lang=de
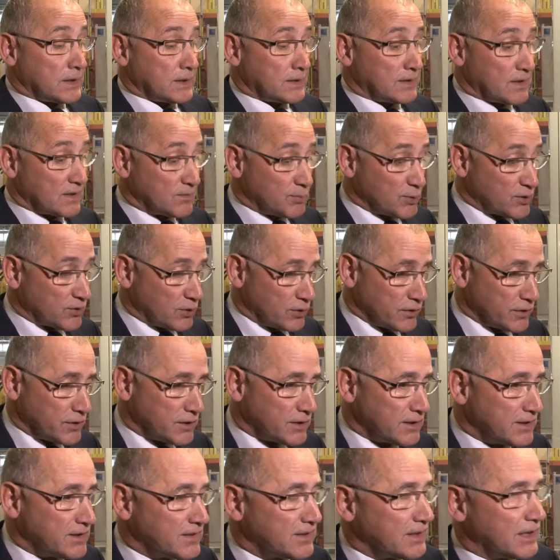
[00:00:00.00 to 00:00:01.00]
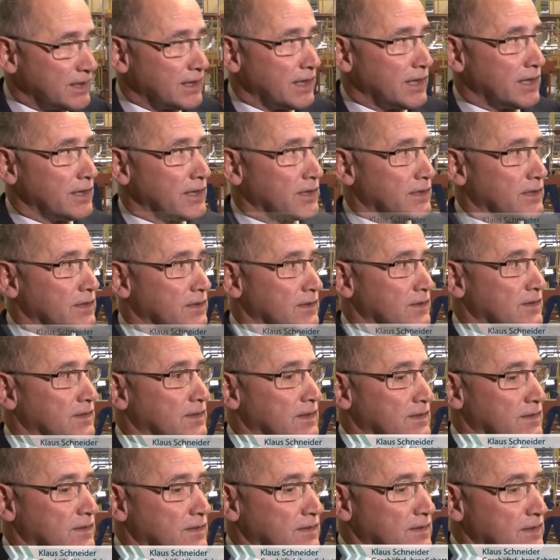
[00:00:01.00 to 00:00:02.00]
Das Besondere dieser Anlage
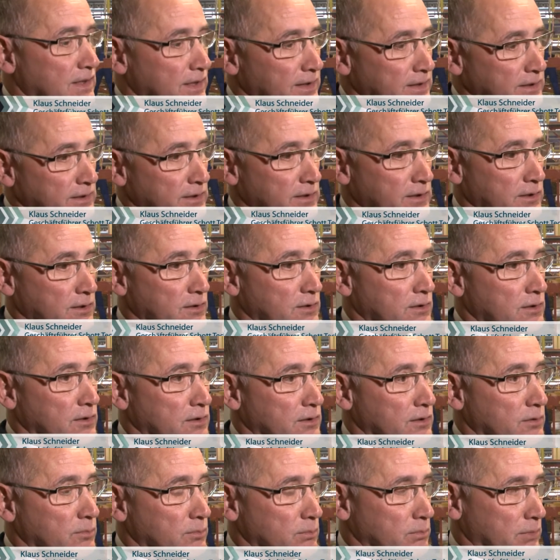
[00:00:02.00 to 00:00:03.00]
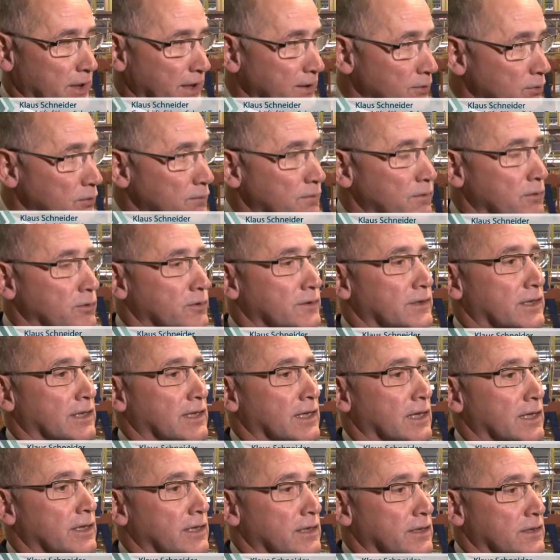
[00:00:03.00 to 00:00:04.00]
ist, dass es eine
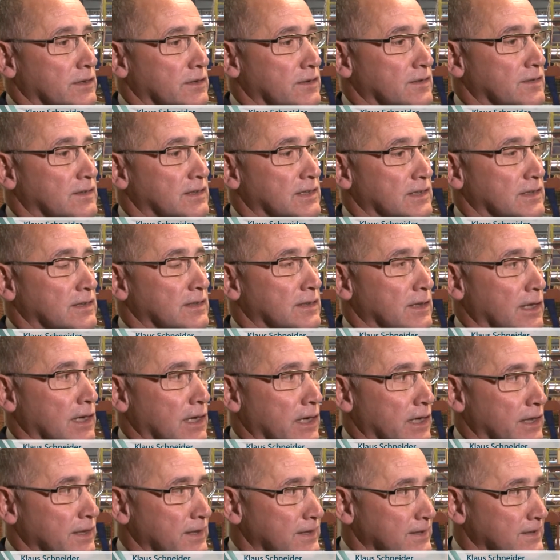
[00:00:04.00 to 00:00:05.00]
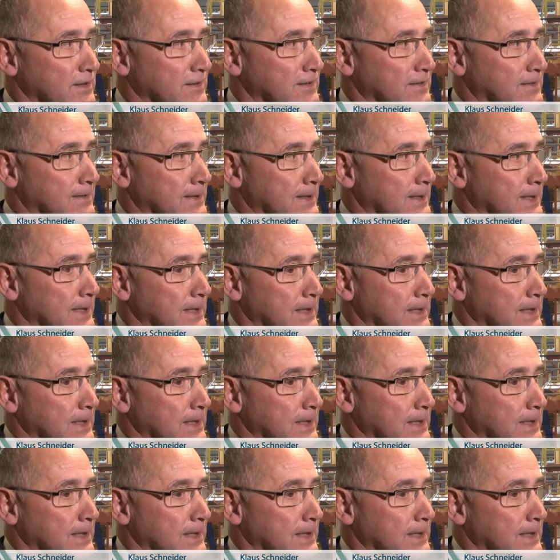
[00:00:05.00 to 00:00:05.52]
Microfluid-Anlage ist, die in der Lage ist,